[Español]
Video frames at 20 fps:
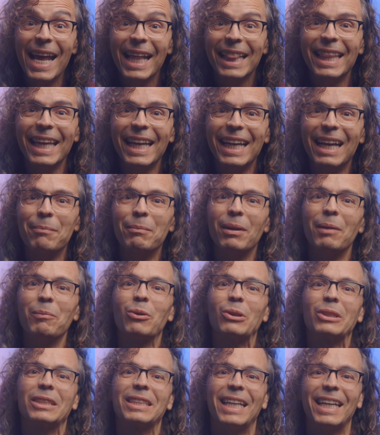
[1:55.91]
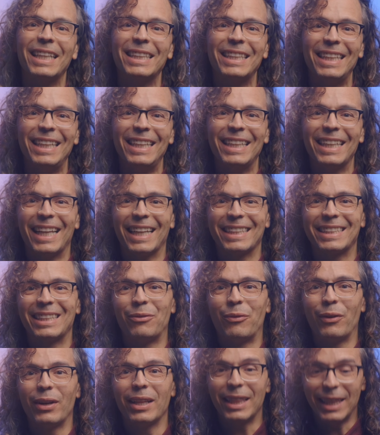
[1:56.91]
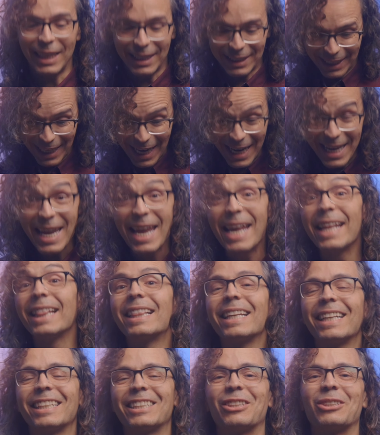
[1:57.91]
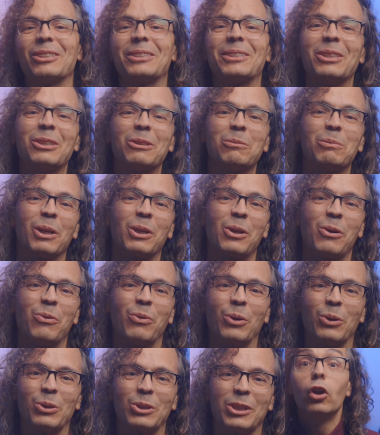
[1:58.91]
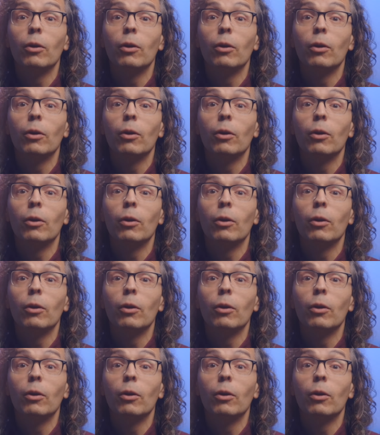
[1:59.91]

déjame mostrarte las diferencias que hay entre estos dos micrófonos.